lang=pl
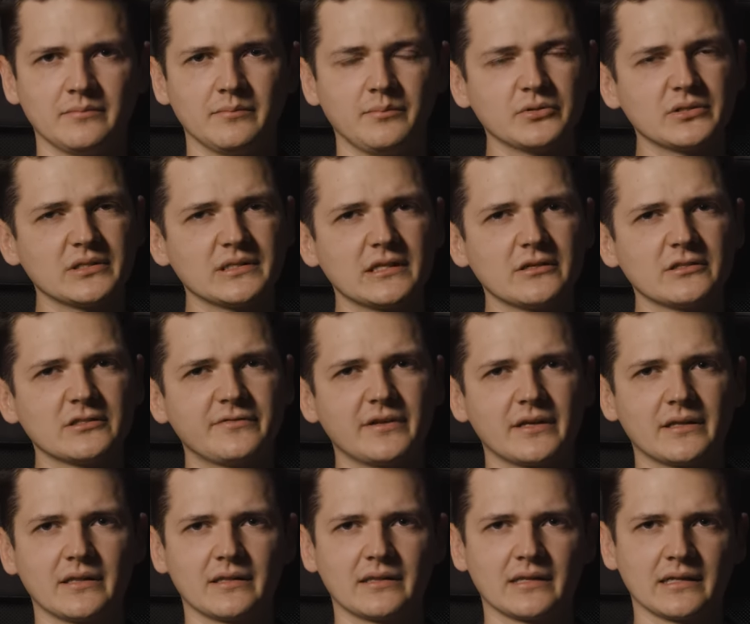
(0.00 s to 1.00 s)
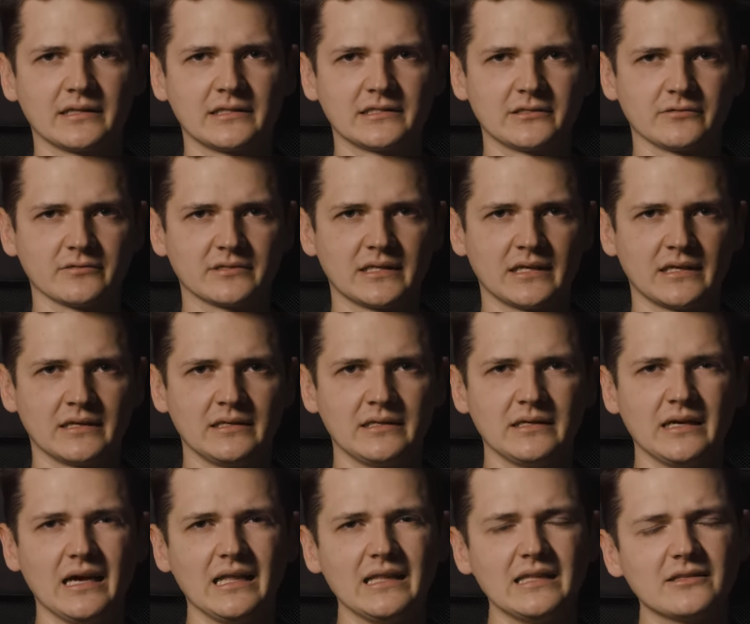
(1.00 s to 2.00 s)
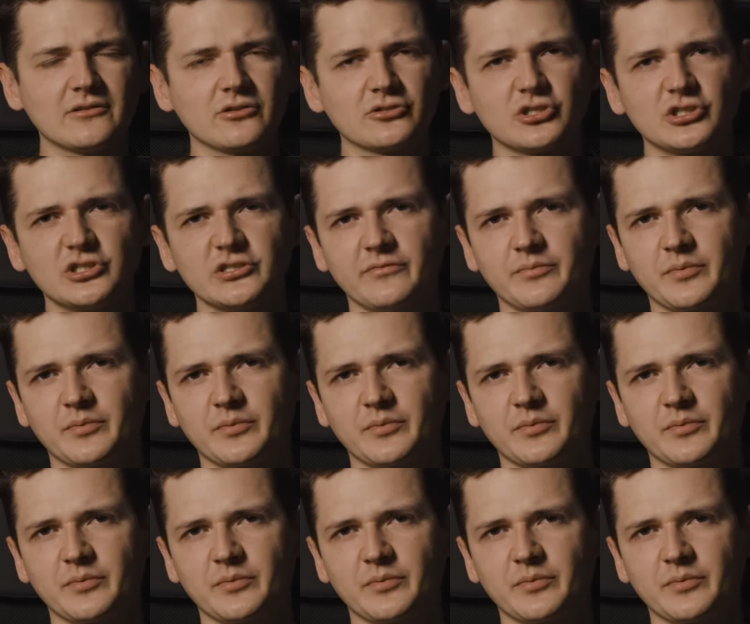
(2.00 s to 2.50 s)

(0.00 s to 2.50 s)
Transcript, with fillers: pozostając wierny tradycjom serii, ale jednocześnie